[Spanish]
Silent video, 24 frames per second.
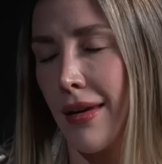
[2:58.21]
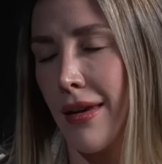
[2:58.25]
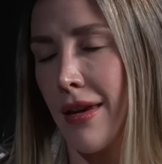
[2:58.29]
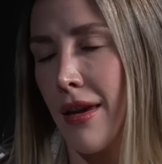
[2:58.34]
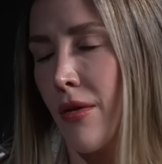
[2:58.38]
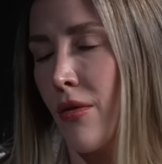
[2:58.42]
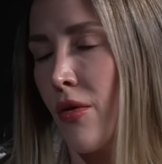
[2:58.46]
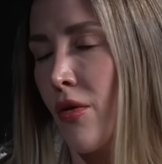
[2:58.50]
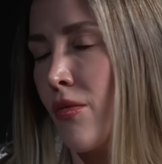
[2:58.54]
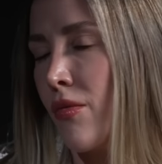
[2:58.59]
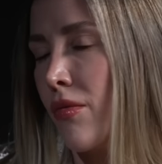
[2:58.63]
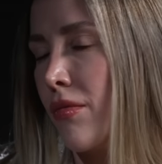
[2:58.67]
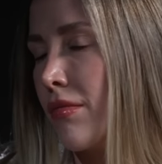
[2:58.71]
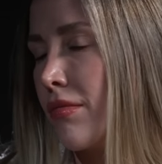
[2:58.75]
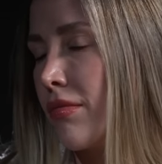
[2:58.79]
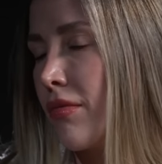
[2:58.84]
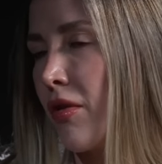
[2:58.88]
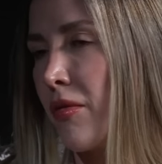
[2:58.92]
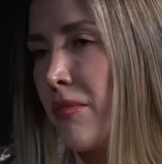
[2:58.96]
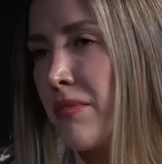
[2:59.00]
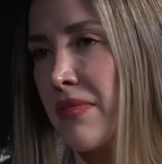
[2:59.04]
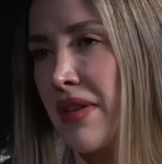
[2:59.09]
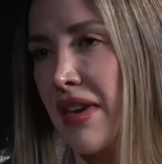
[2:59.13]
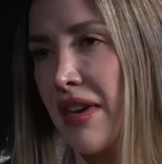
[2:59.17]
que llevo
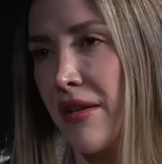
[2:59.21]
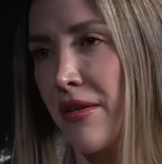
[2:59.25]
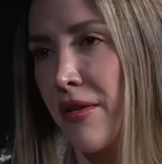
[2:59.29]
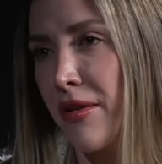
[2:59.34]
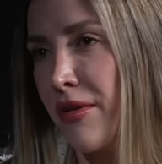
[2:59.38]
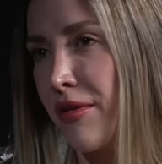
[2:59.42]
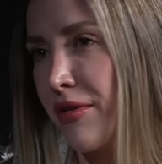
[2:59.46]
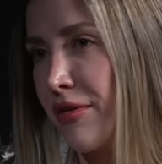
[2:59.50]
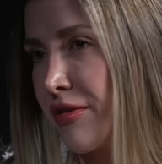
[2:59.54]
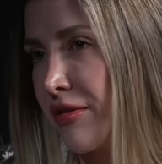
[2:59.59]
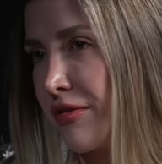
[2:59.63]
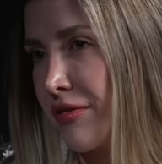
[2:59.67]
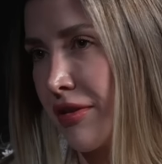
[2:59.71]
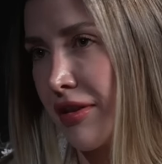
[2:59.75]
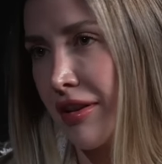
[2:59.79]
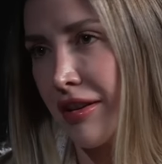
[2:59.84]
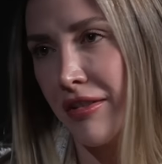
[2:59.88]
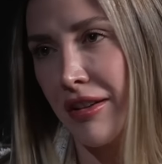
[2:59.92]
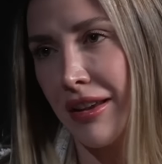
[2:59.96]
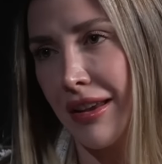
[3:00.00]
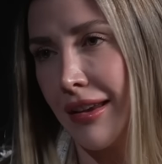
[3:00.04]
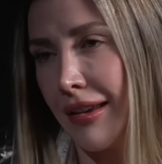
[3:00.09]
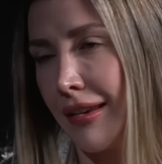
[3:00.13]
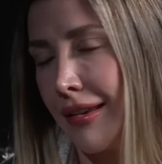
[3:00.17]
conmigo yo
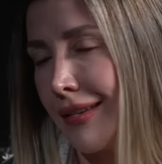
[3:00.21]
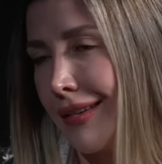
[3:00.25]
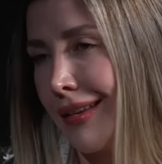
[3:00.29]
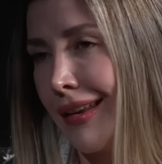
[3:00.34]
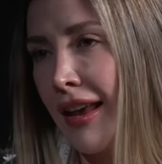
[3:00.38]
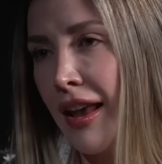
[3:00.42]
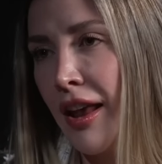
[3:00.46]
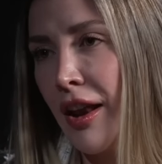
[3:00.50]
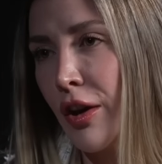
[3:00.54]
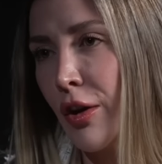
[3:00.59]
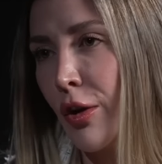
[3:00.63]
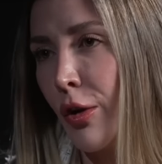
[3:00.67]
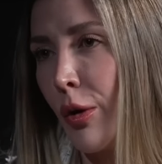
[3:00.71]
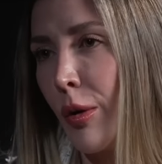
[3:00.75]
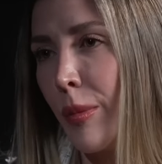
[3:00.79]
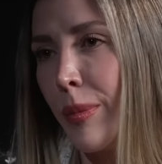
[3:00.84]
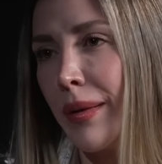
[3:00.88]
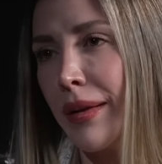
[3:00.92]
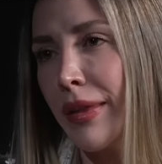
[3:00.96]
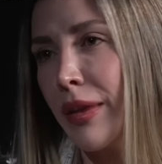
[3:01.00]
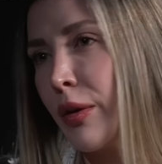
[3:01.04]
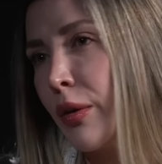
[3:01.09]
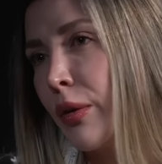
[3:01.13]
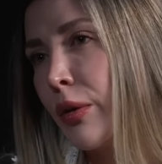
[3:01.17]
creo que no lo he
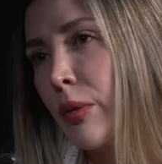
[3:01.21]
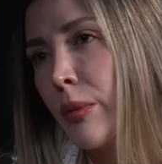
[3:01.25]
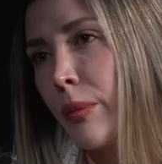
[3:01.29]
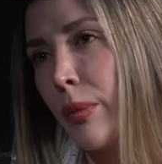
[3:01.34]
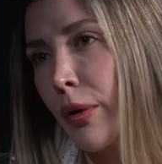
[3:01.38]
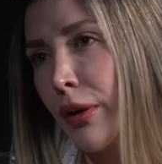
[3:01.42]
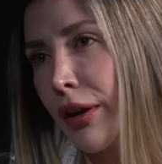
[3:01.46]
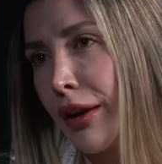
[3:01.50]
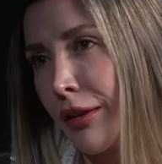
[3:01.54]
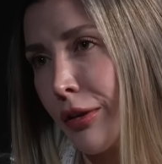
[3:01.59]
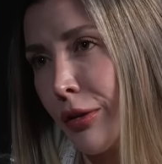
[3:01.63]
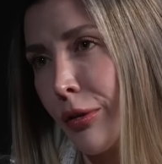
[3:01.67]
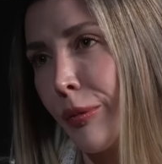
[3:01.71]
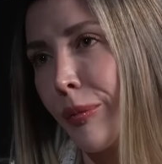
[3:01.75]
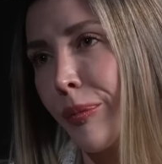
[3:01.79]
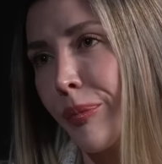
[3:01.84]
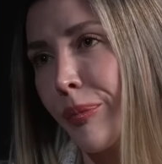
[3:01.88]
perdido ni un poquito.